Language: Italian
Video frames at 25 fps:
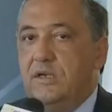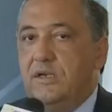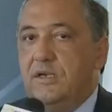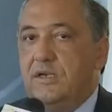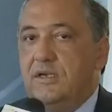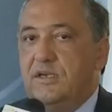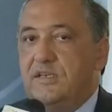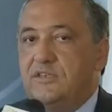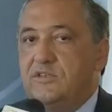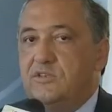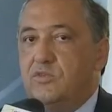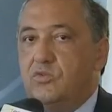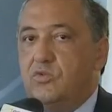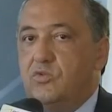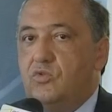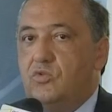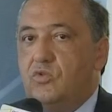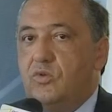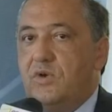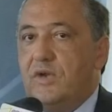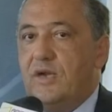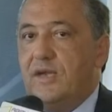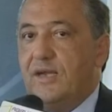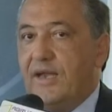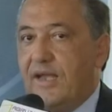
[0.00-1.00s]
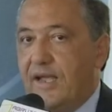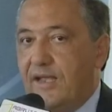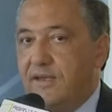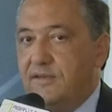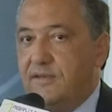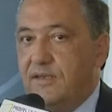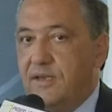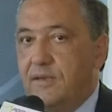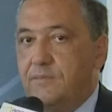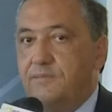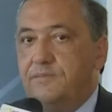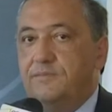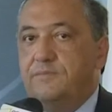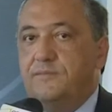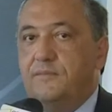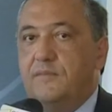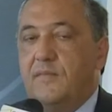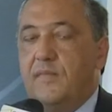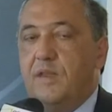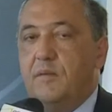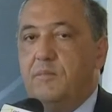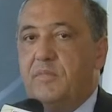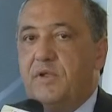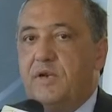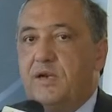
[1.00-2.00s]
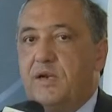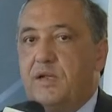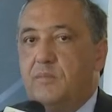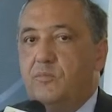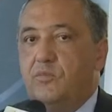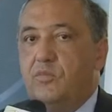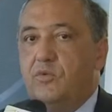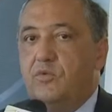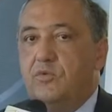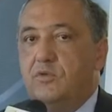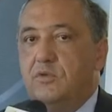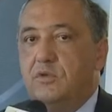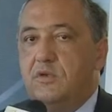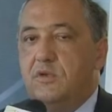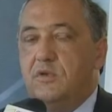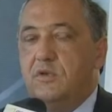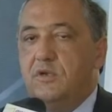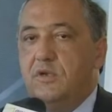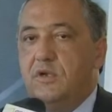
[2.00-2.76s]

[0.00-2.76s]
le strutture nate per l'appunto